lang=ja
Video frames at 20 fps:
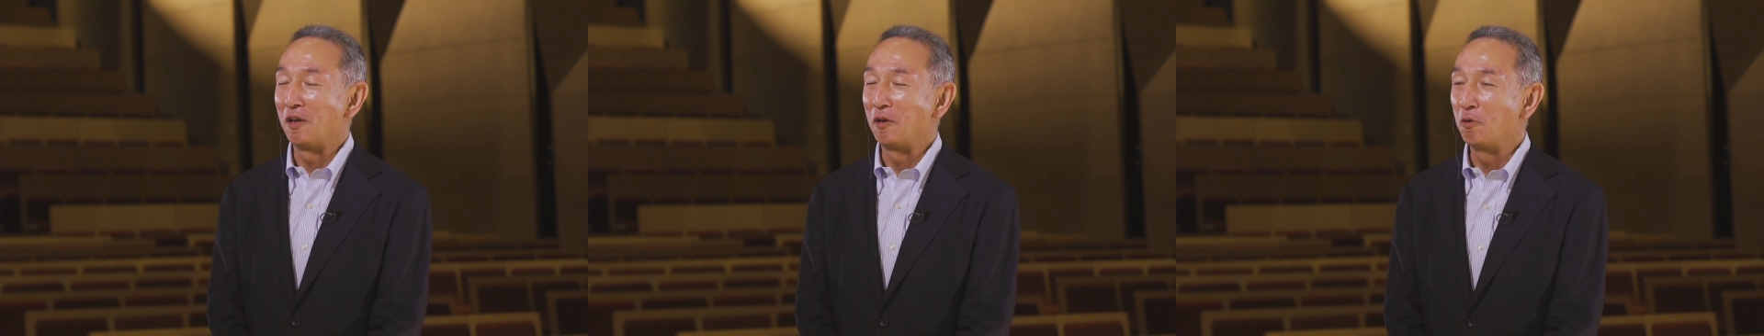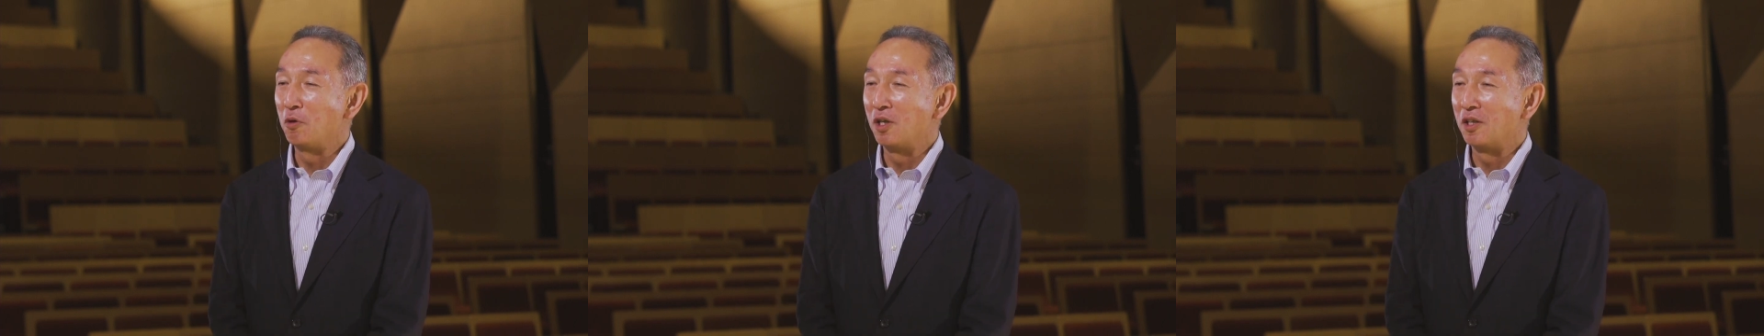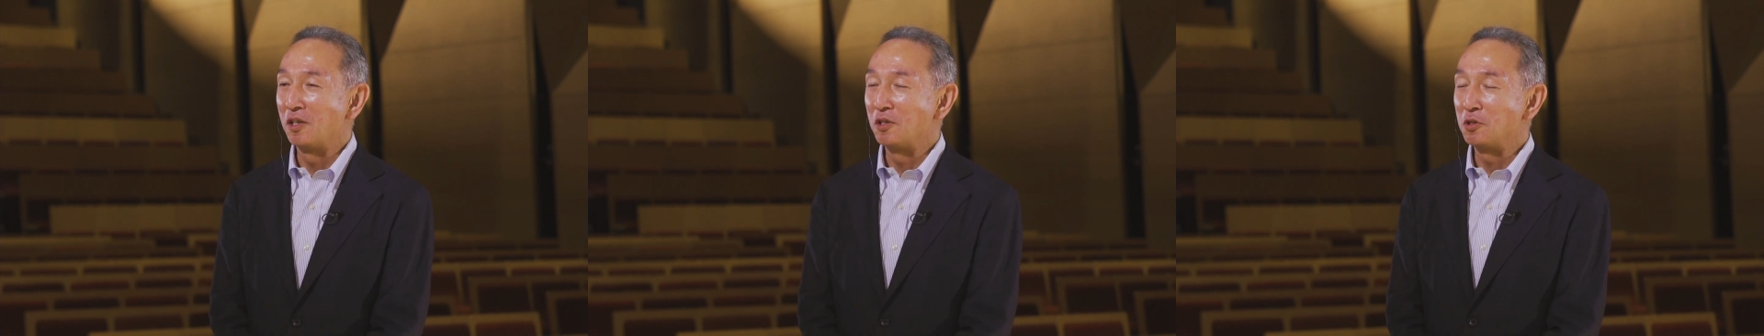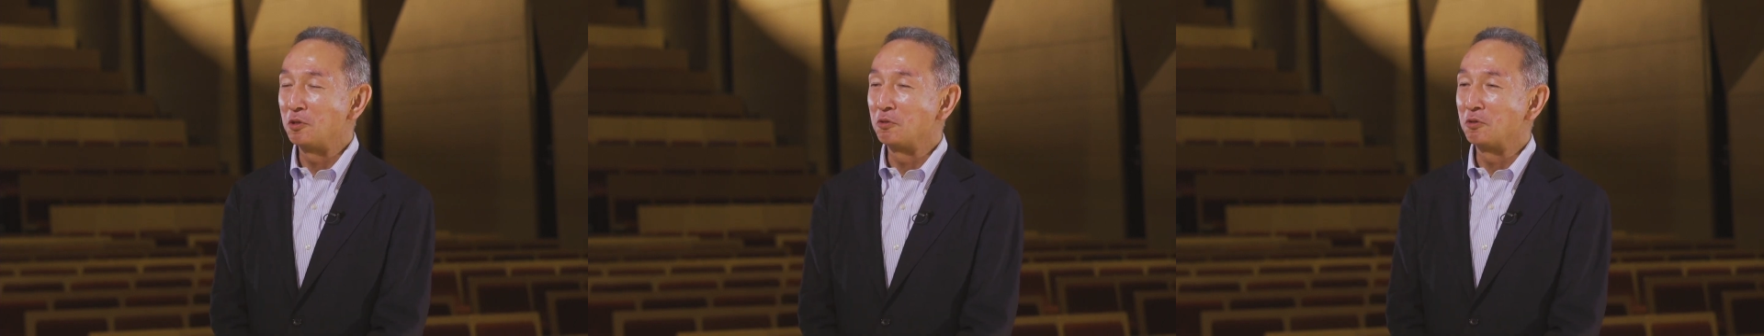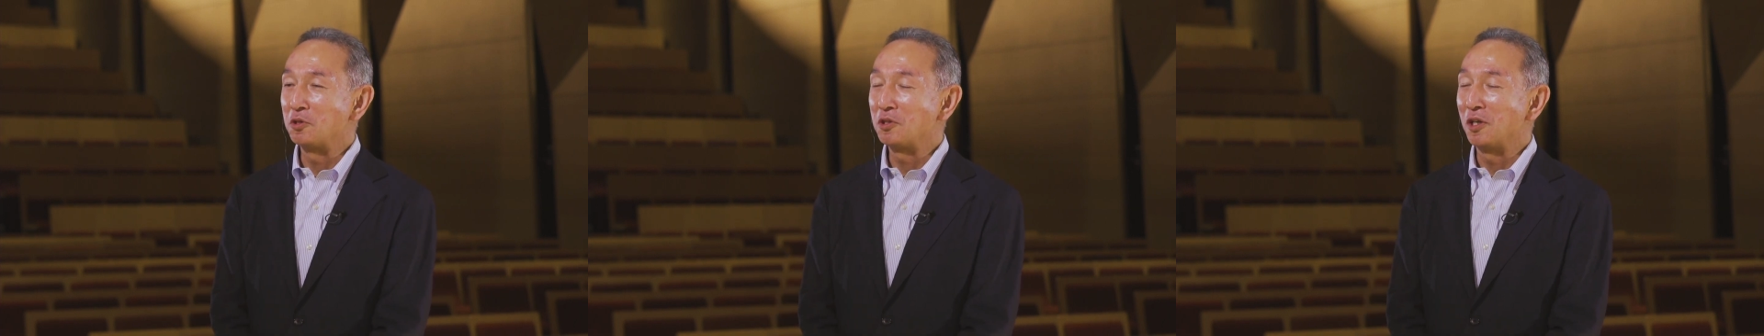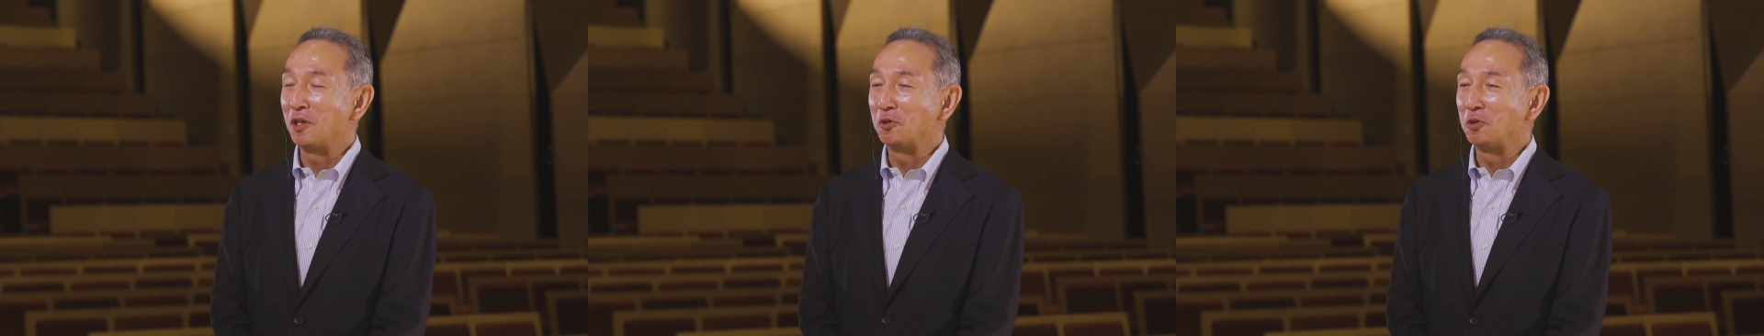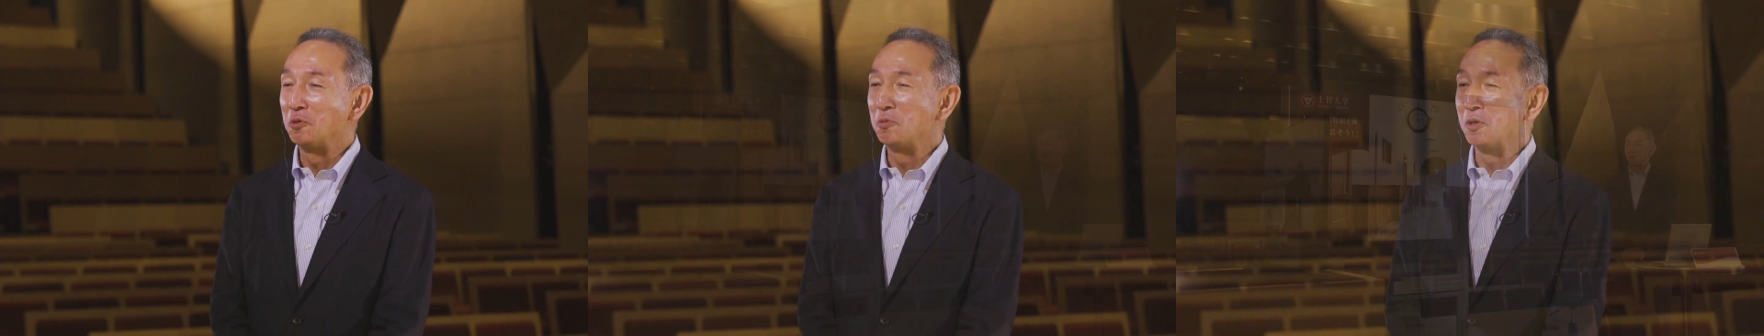お話をし
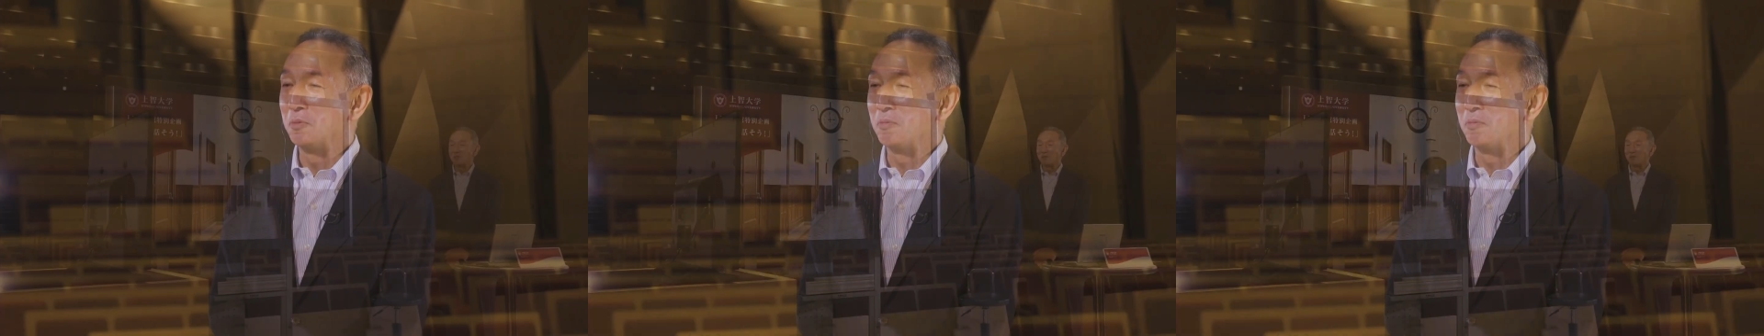たいと思い